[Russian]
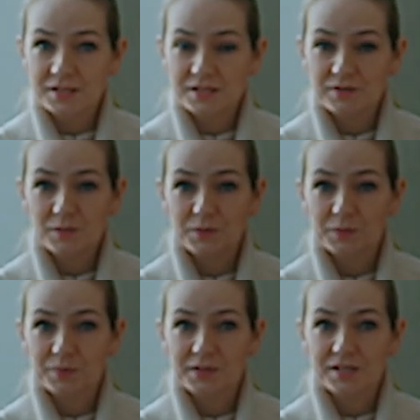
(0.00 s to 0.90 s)
свои
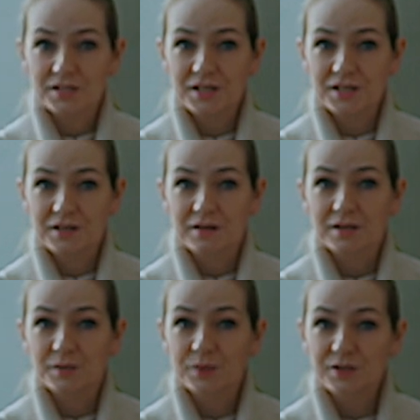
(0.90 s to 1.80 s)
предположения о
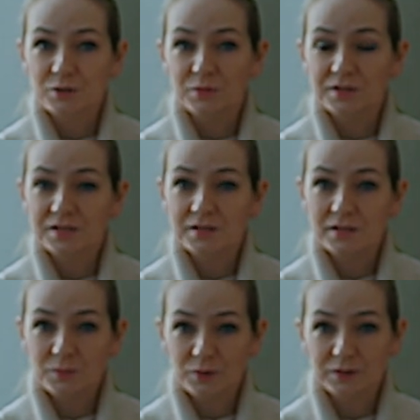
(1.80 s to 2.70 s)
способности
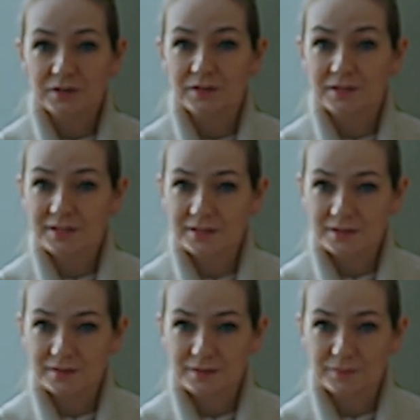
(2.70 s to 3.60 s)
ребенка
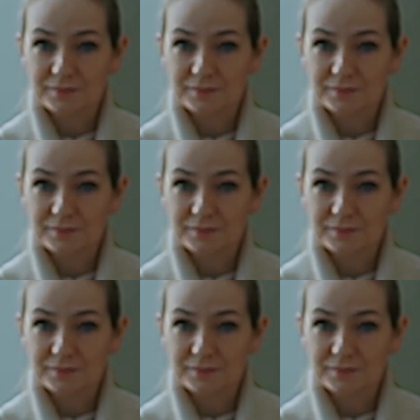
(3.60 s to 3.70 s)
родителям?